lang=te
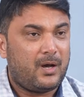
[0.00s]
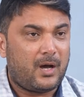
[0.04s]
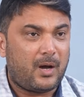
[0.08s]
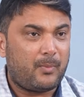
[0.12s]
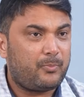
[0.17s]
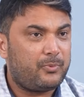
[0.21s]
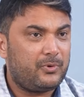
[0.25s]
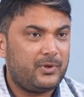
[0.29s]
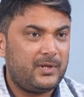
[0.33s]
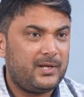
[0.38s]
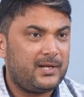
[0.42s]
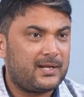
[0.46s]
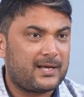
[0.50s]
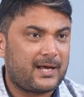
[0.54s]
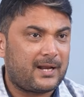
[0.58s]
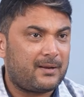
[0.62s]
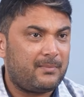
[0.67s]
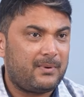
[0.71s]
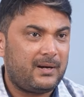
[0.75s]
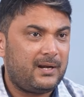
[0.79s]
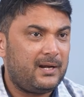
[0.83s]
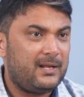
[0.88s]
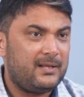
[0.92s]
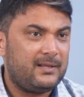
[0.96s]
అప్పుడు ఈయన
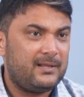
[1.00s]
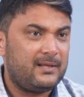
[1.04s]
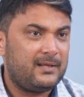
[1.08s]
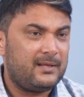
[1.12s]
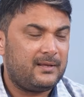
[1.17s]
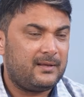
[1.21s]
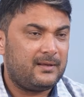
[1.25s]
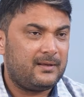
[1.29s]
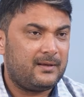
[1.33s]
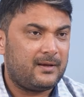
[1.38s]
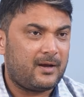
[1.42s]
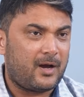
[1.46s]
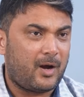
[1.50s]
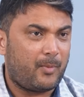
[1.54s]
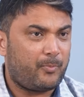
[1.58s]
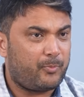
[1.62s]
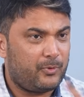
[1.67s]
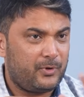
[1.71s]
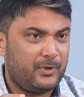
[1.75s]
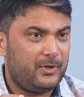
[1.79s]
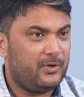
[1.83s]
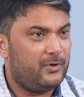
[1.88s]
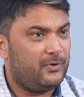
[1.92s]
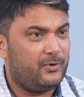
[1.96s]
కనబడలేదే
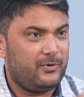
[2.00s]
అప్పుడు